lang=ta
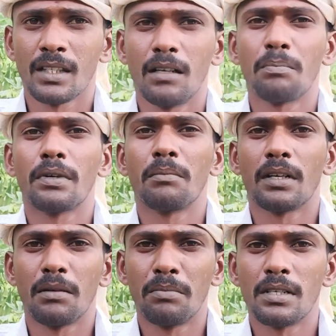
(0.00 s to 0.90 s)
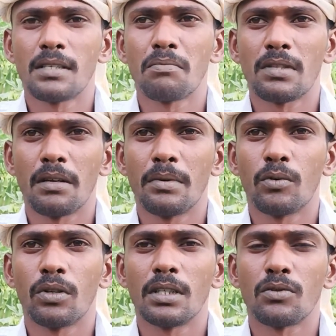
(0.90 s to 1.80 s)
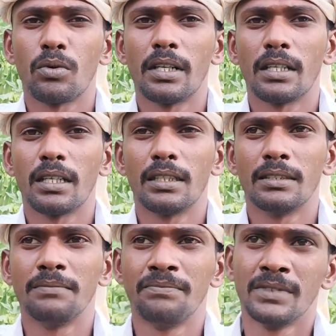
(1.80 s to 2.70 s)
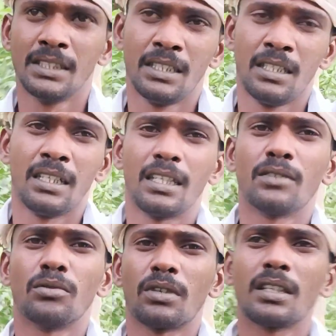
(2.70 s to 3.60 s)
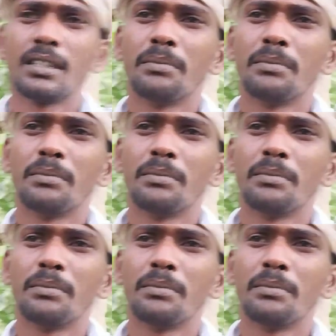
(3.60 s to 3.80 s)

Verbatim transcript: அப்போ நம்ம நண்பர் சப்ஸ்கிரைபர் ஒருத்தர் சொல்லியிருந்தார் நீங்கள் தொடர்ந்து